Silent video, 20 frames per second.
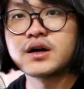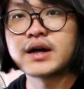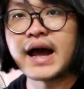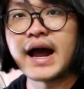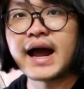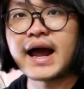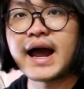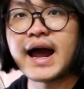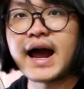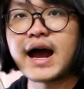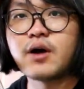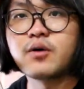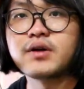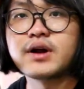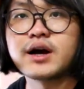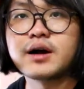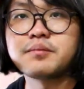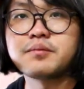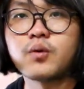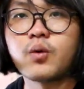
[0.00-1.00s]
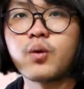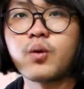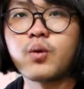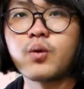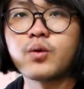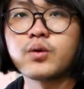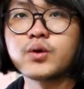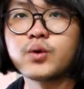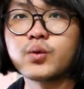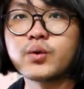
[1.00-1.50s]
ค้างคาวนะครับ โห
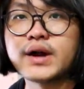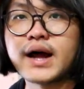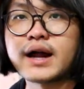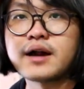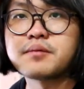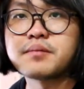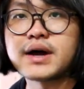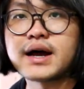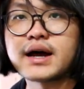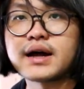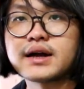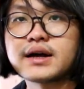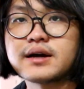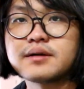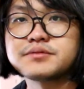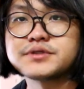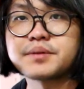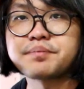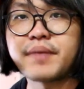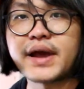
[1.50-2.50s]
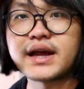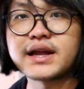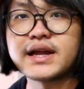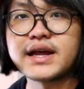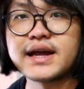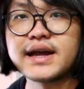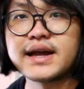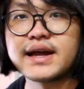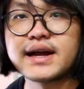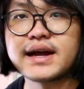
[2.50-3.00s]
ดุดันมากนะครับ สเปค
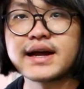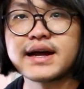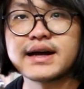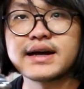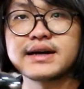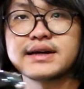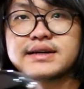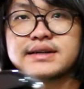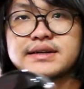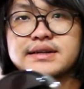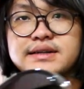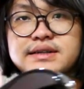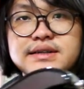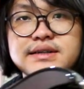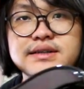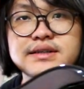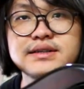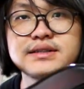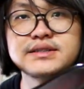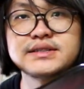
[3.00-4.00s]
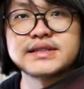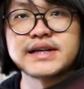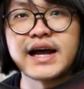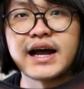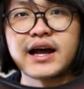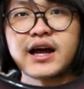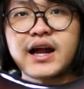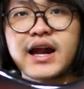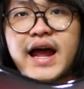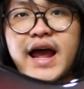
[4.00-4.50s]
ดีนะฮะ เสีย
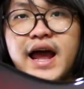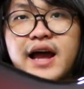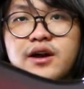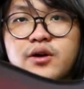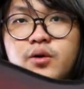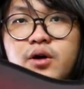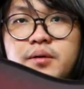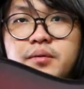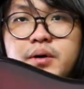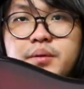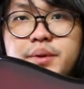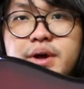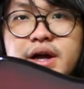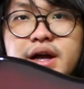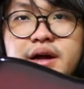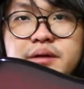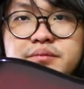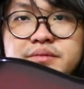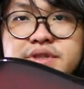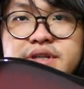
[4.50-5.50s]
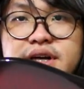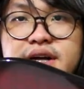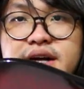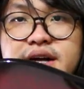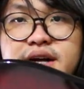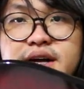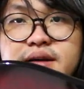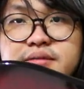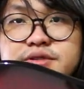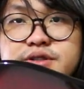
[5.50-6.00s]
งก็แรงด้วยเพราะ BMG
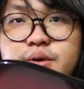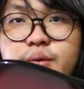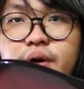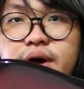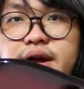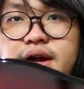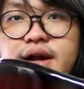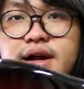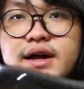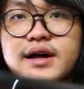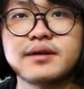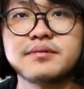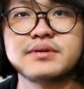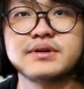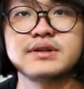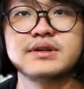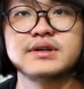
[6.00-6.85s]
นะครับ สวยนะครับ